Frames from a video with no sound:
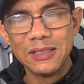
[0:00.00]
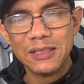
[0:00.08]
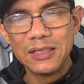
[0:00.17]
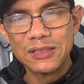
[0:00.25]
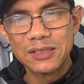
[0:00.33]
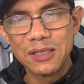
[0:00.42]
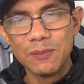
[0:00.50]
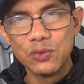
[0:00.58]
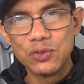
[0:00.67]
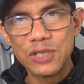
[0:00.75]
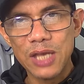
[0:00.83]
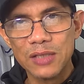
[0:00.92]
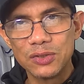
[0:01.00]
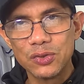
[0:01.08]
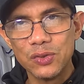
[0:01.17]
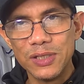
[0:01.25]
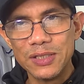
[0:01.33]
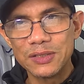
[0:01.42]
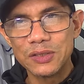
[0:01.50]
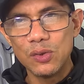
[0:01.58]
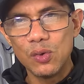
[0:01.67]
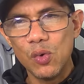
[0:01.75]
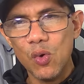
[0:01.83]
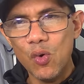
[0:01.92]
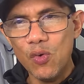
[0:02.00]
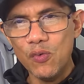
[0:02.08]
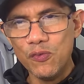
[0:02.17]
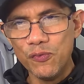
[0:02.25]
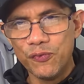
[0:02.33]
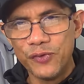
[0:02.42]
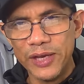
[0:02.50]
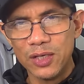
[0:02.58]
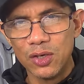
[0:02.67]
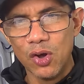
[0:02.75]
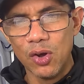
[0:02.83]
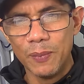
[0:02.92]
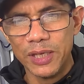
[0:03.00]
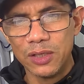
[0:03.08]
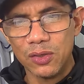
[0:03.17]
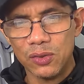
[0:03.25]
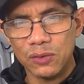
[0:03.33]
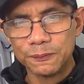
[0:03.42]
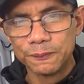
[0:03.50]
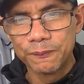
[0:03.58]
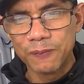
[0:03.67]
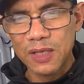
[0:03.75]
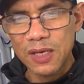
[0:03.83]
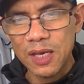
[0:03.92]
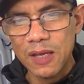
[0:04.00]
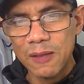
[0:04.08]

Este muchacho es un fenómeno. ¿eh?